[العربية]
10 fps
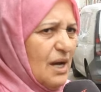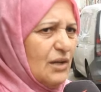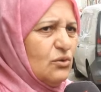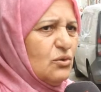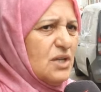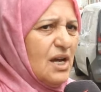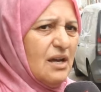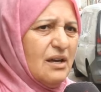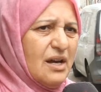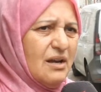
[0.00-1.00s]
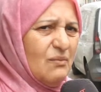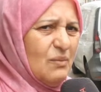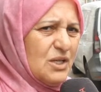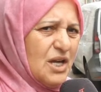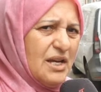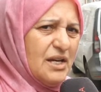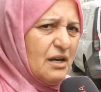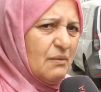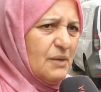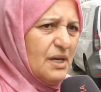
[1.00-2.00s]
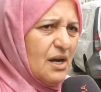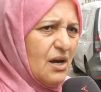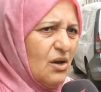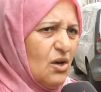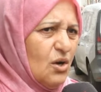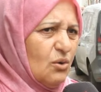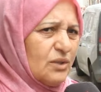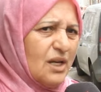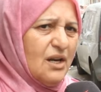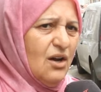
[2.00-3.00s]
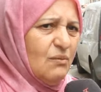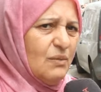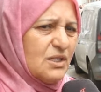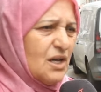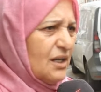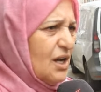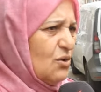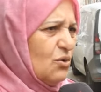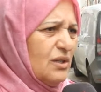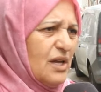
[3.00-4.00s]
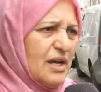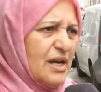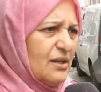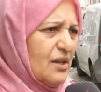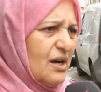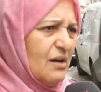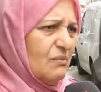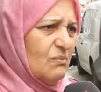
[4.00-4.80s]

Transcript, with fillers: عندوش شهريه كبيره وطلعهم ما شاء الله الكل دكاتره